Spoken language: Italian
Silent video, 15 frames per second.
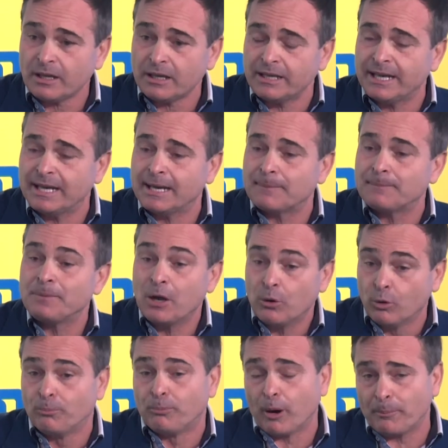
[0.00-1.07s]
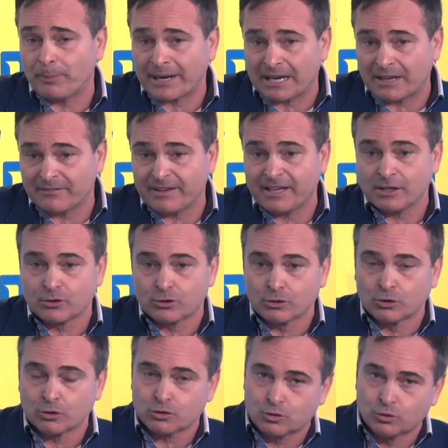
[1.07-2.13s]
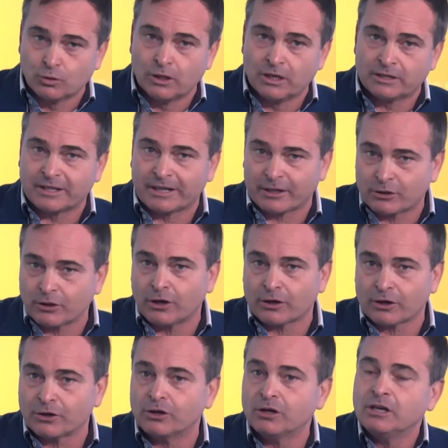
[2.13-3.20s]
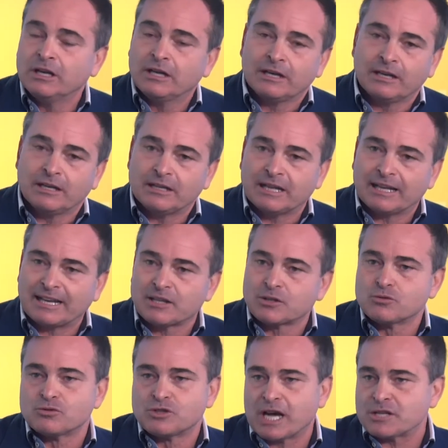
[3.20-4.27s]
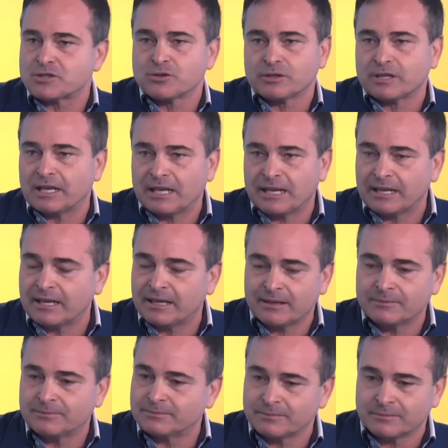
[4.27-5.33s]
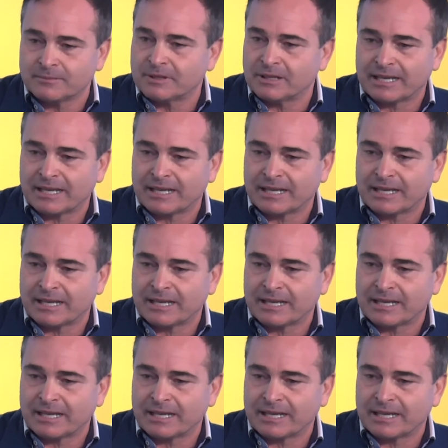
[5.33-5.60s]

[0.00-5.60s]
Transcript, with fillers: eh, un po' per l'avvento sul territorio eh, del grande successo della mm,